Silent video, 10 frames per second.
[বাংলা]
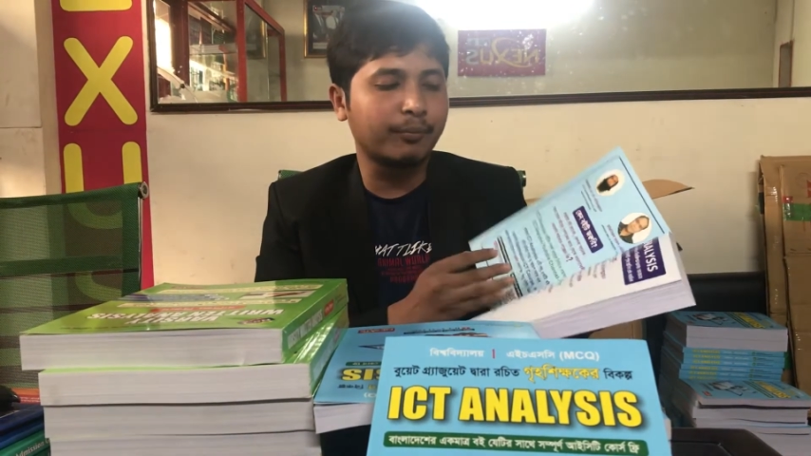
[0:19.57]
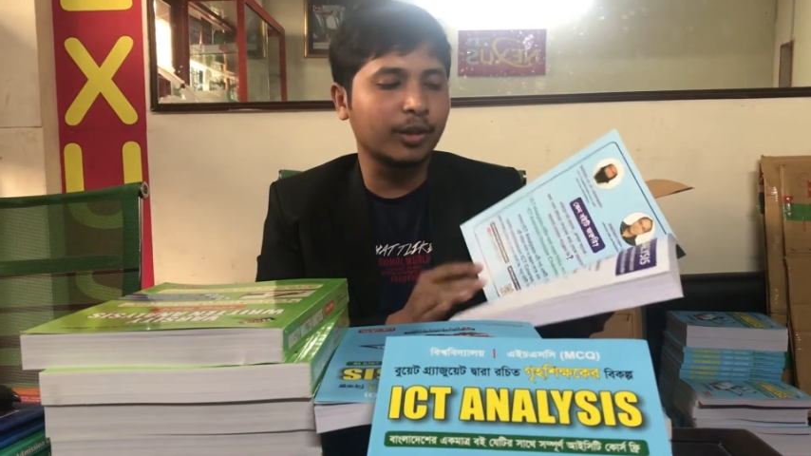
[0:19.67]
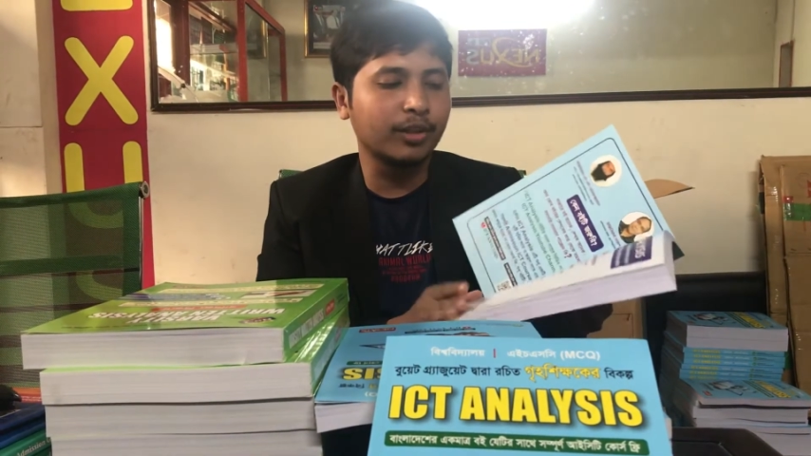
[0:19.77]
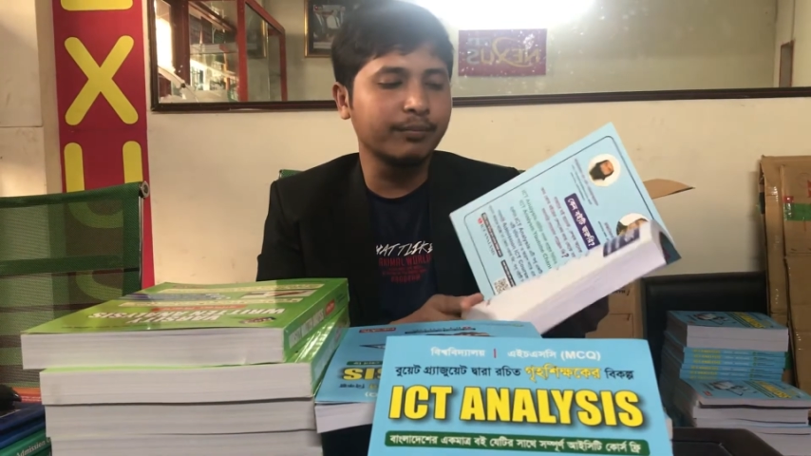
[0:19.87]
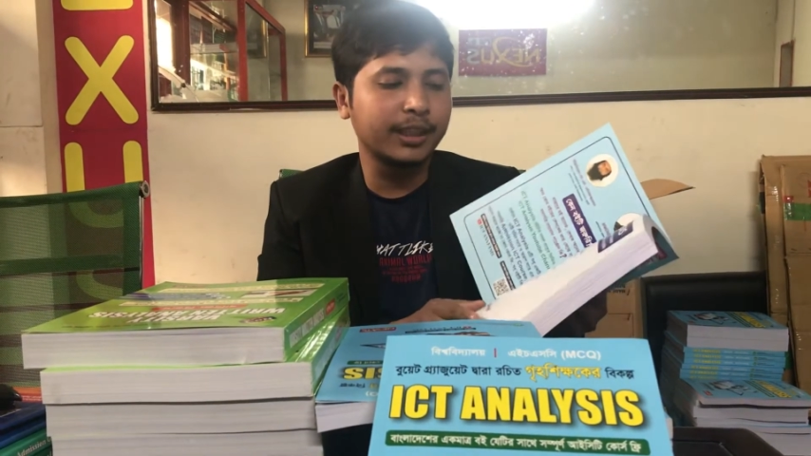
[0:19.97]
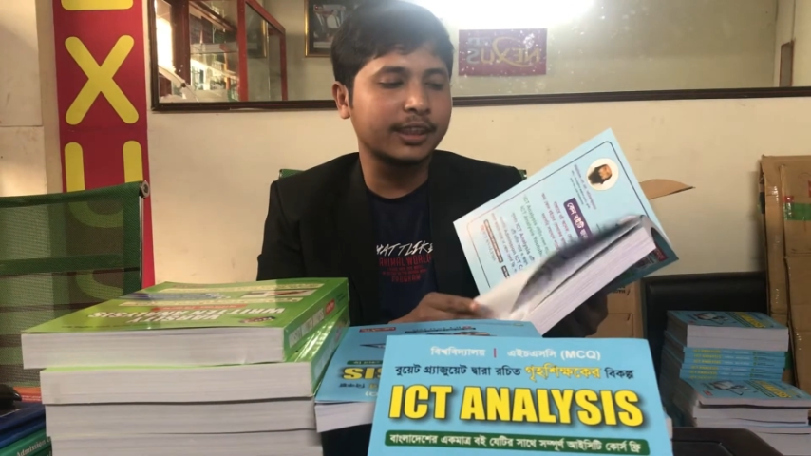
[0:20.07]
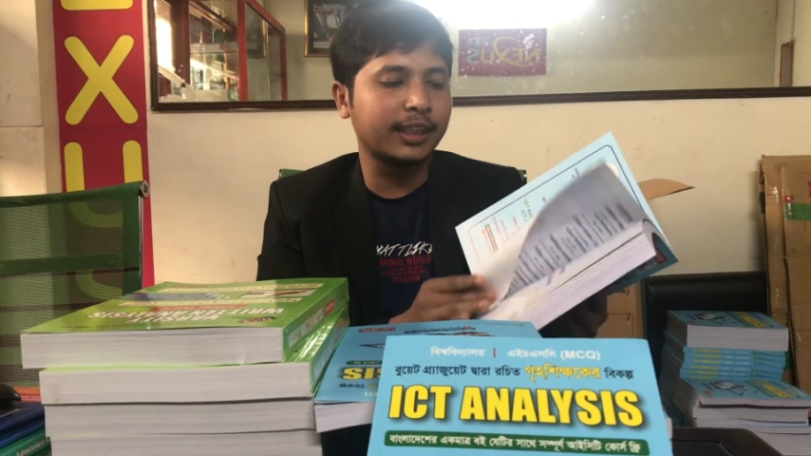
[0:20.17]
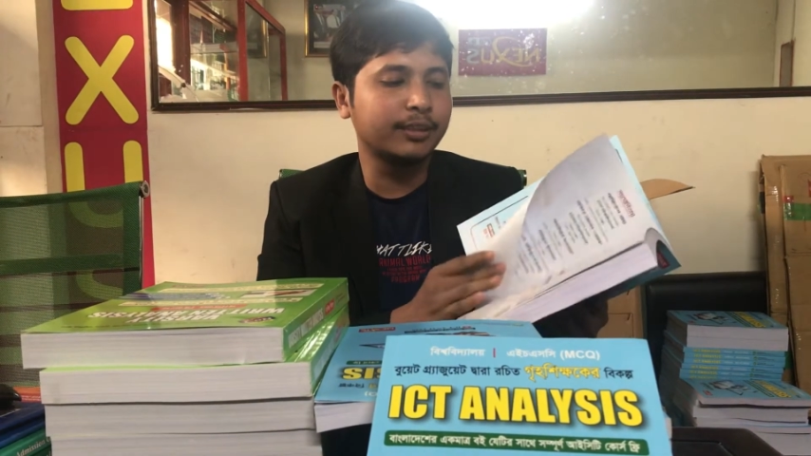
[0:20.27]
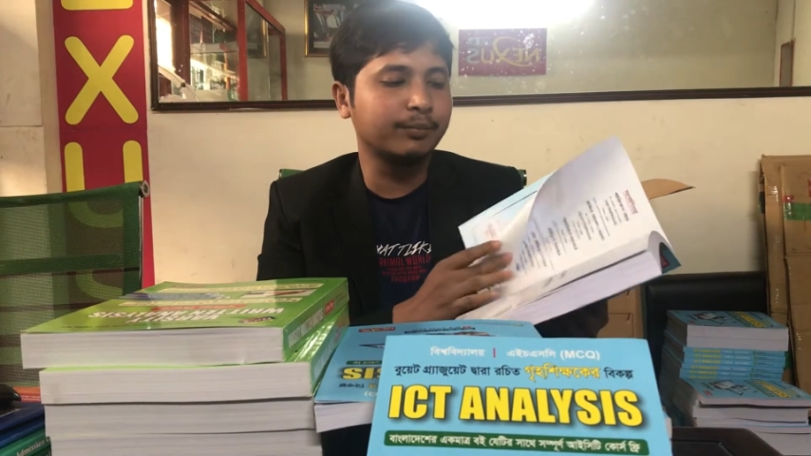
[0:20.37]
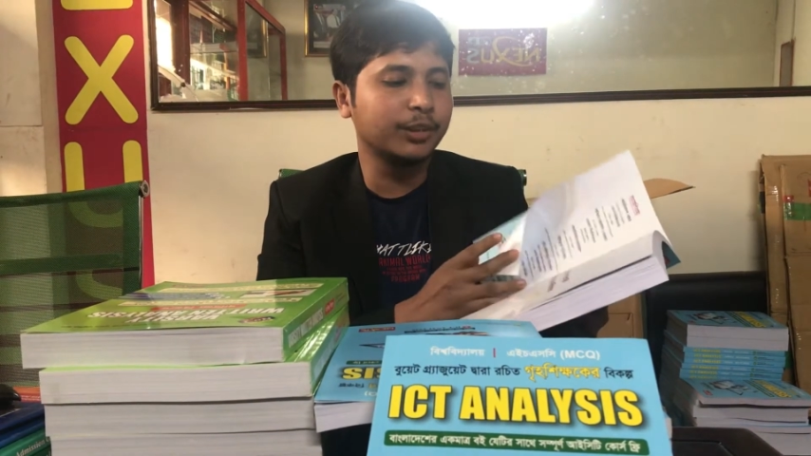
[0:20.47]
প্রথম থেকে
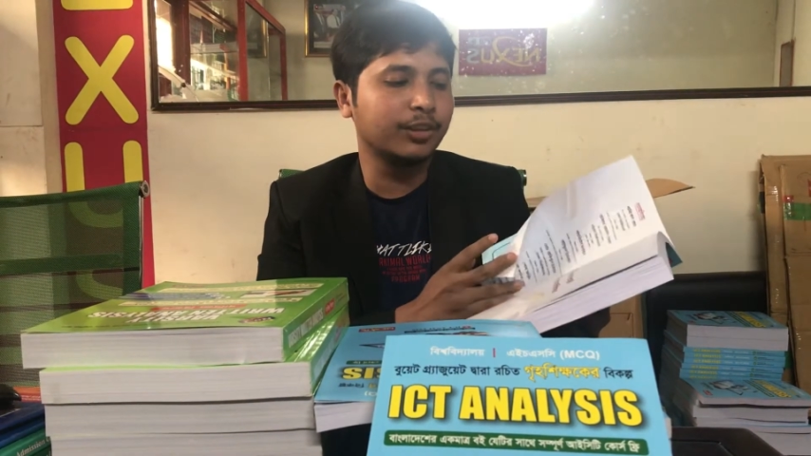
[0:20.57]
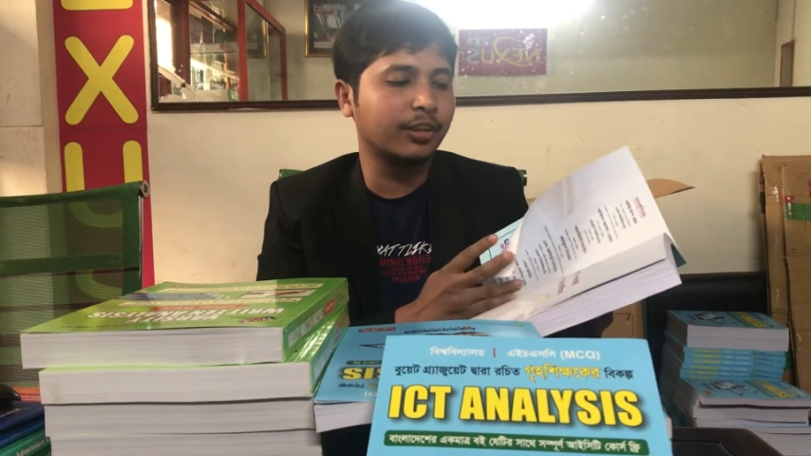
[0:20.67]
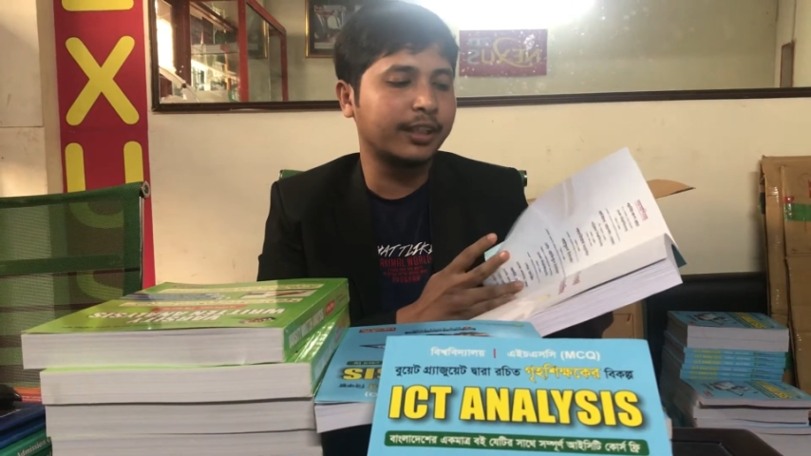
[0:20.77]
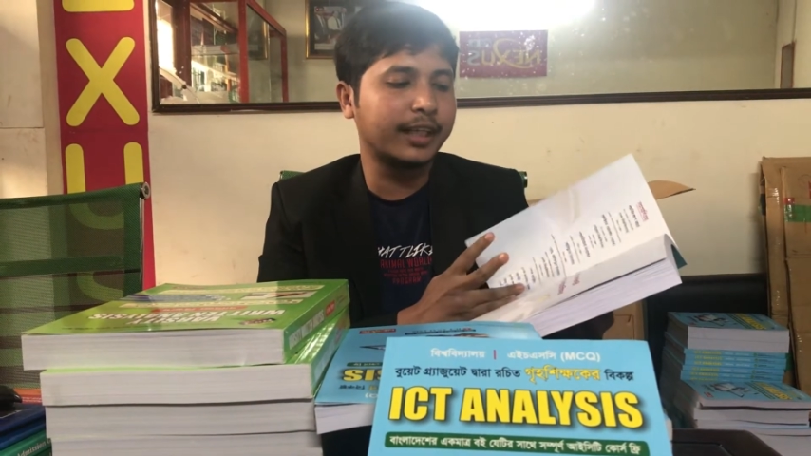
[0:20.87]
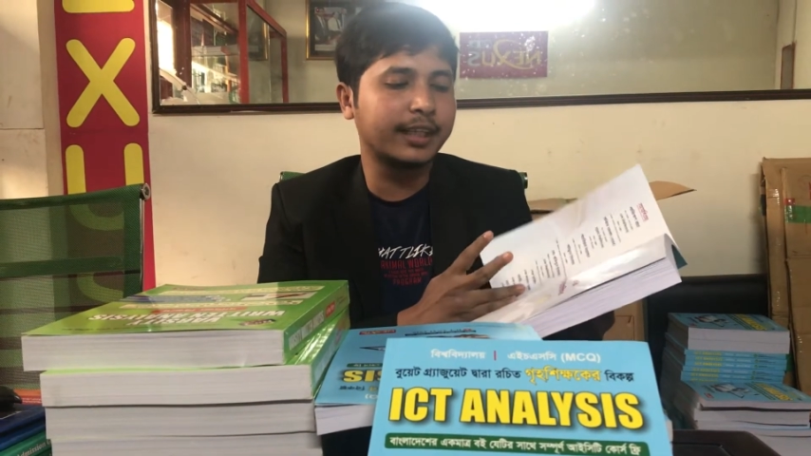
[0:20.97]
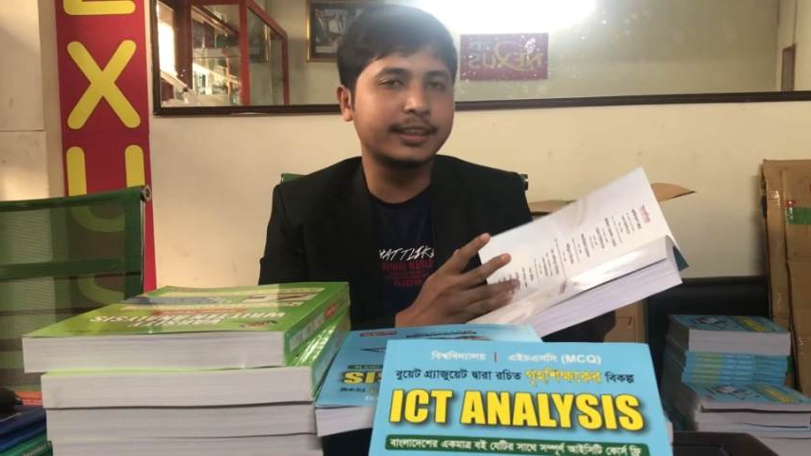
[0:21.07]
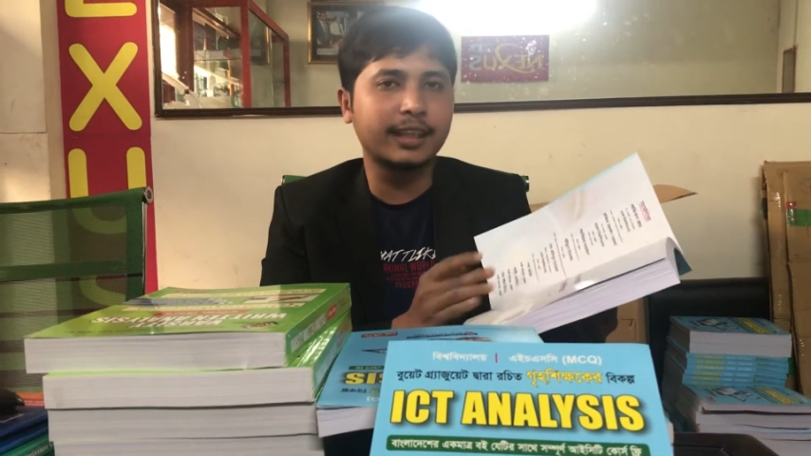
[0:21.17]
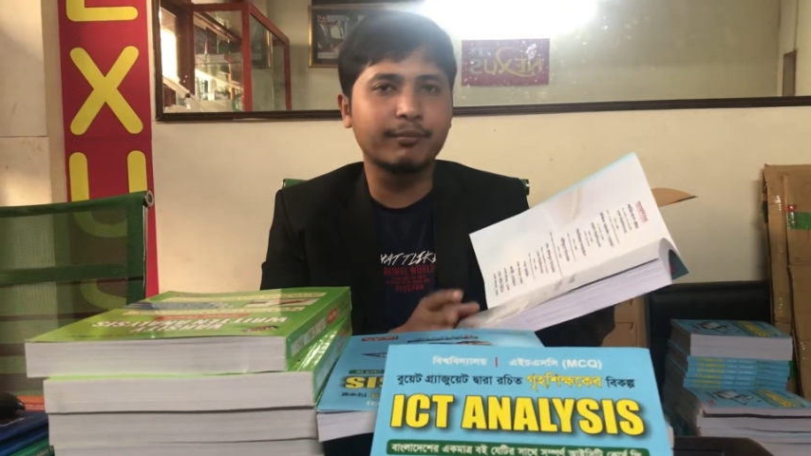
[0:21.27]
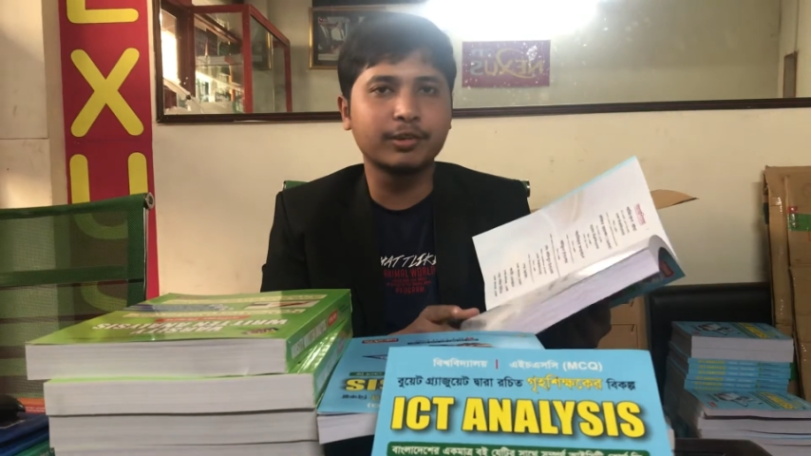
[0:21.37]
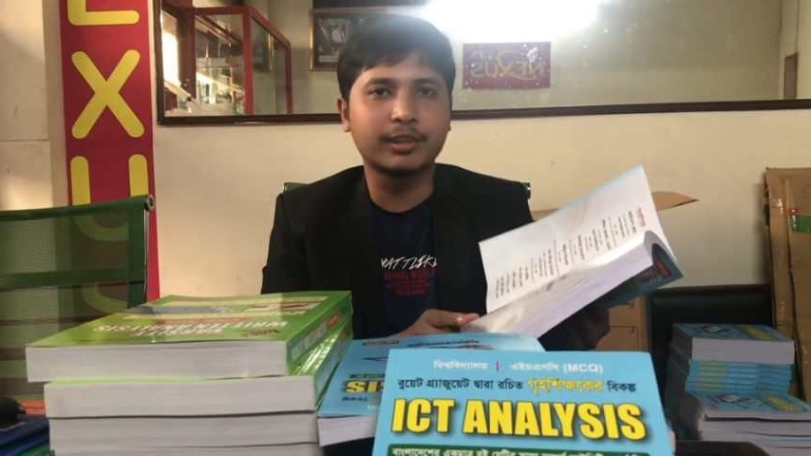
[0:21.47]
শেষ পর্যন্ত দেখে
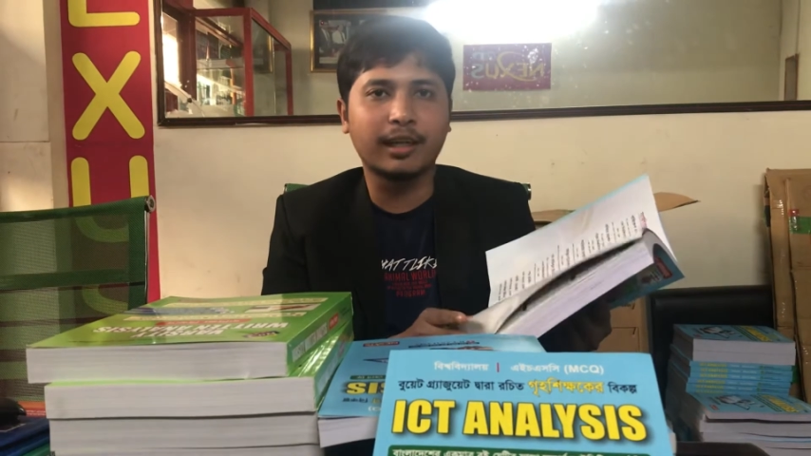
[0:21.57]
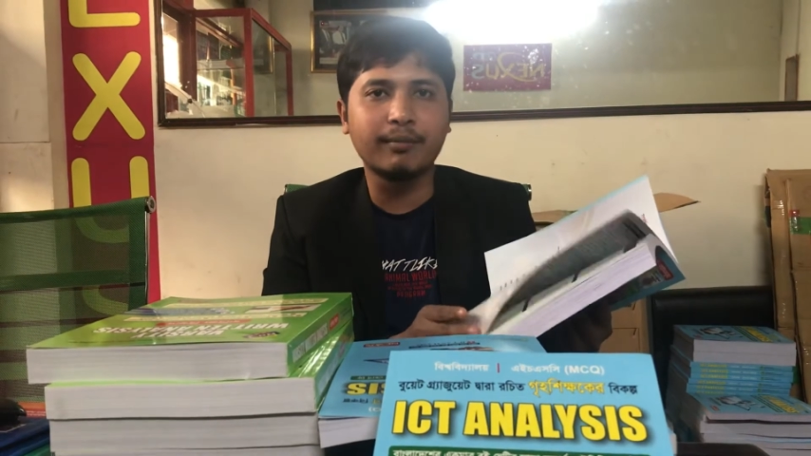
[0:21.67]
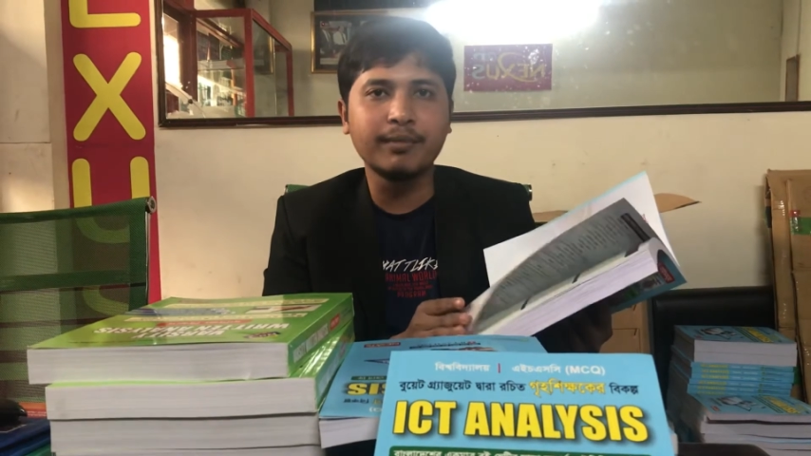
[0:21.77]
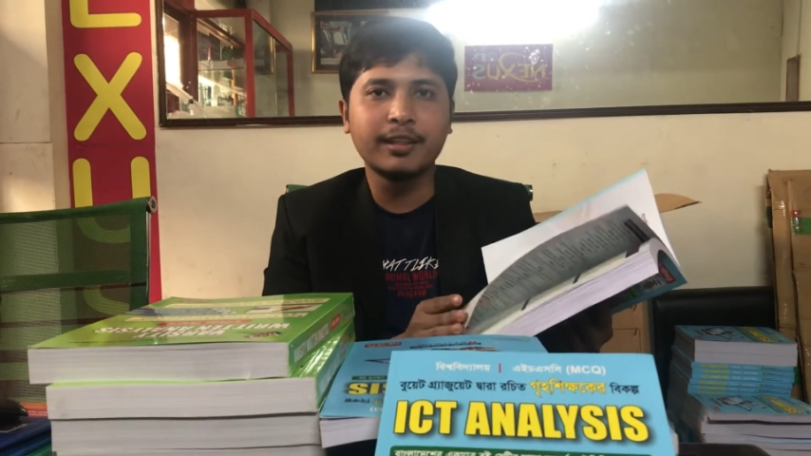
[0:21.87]
যা বুঝলাম